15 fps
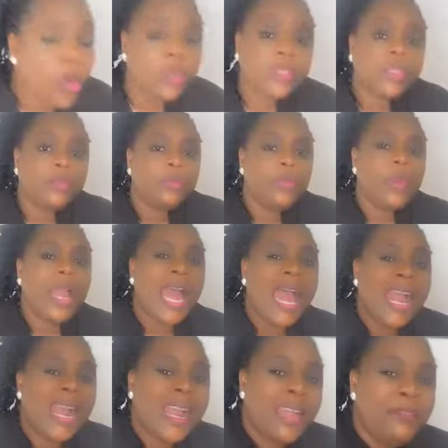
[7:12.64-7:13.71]
contribuer
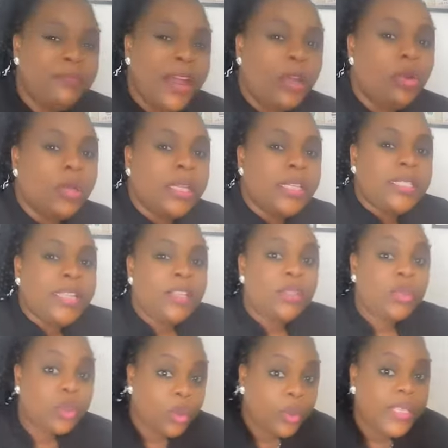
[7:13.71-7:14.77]
à revaloriser
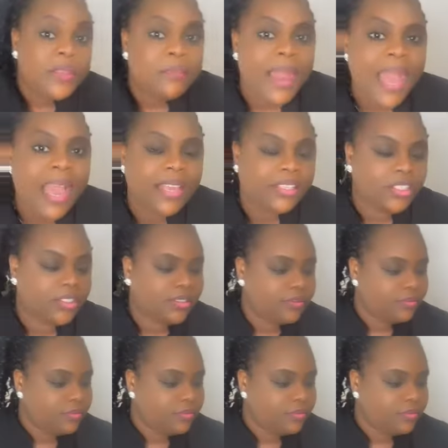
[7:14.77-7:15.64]
son image.